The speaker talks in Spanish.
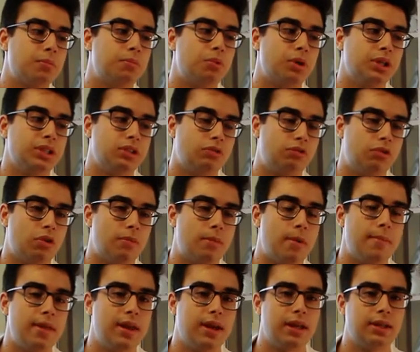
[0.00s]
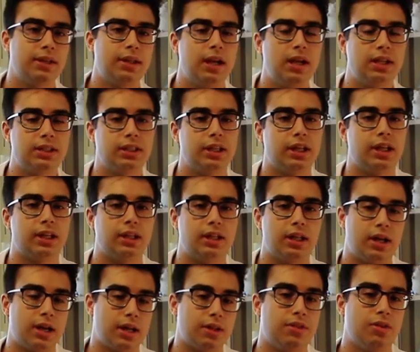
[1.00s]
Pues se forma mediante la
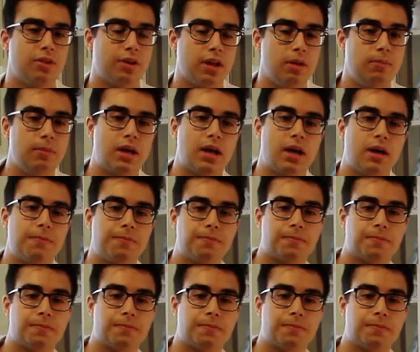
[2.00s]
siguiente reacción química.